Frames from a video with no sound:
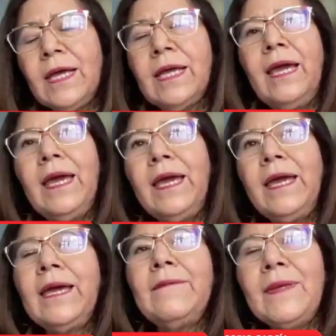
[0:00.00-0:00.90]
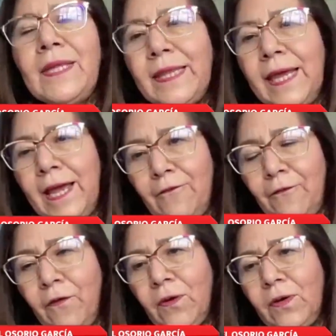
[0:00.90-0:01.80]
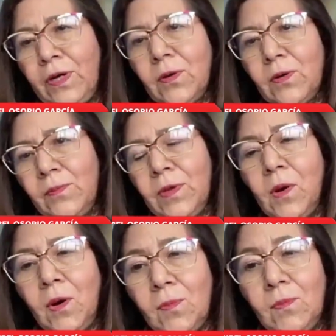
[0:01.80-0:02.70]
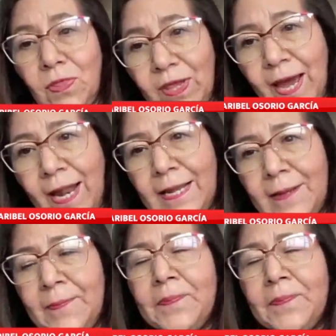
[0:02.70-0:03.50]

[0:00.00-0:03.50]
que emite el Foro Económico Mundial.